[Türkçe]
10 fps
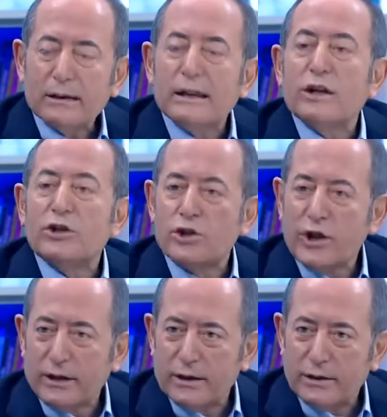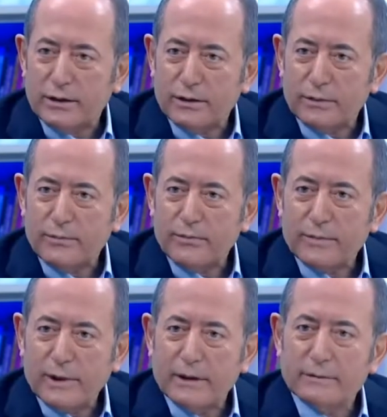değişecektir. Değiş
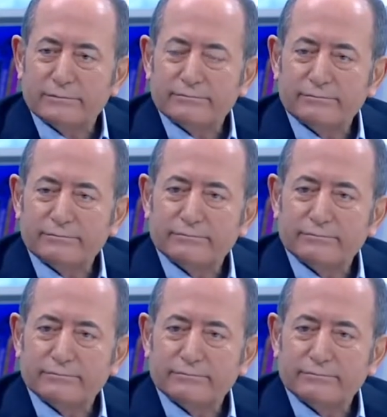Peki şimdi